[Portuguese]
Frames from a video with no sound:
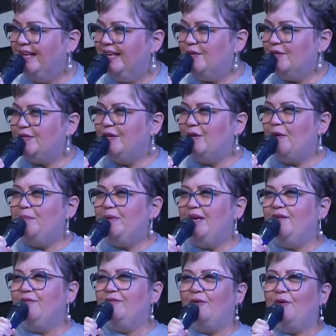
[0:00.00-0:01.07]
E o Senhor me
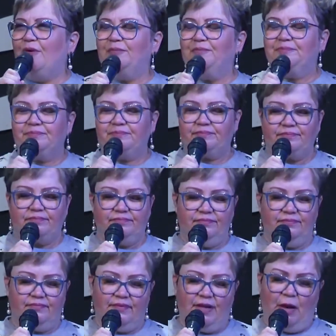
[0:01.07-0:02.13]
levou
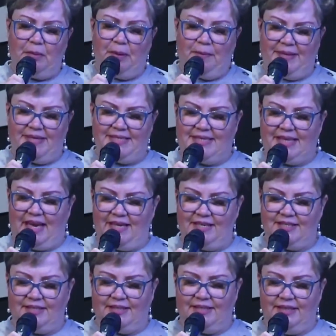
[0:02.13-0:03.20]
a uma
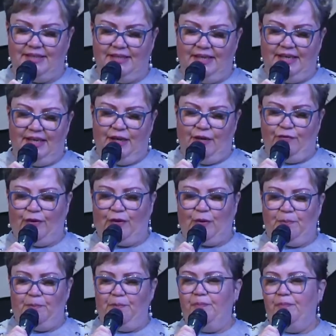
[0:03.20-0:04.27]
passagem e
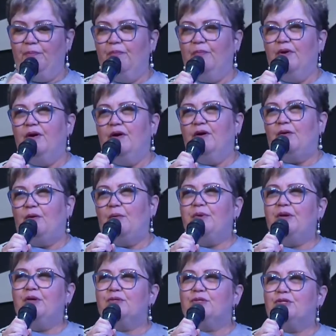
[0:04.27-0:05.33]
falou
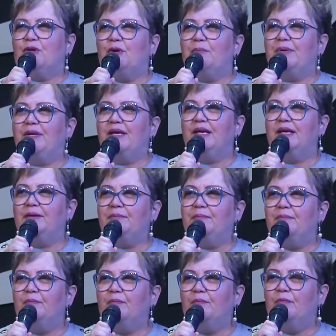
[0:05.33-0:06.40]
comigo sobre
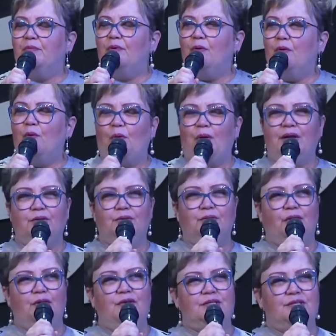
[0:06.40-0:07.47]
o quanto
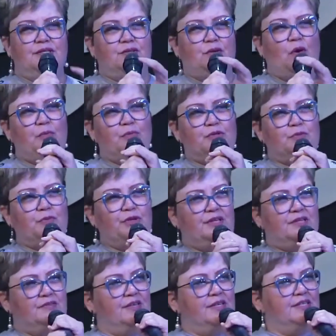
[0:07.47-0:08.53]
nós somos
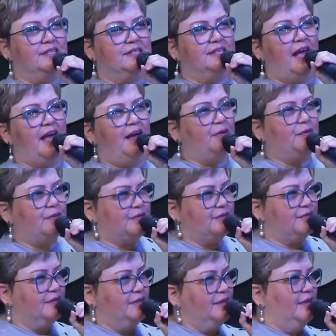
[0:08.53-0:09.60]
muitas vezes
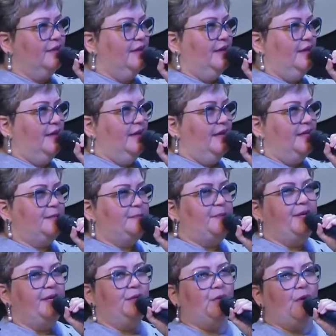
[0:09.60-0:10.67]
cegos
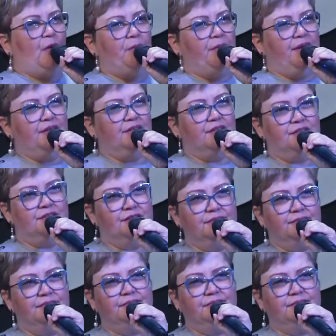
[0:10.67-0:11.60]
espiritualmente.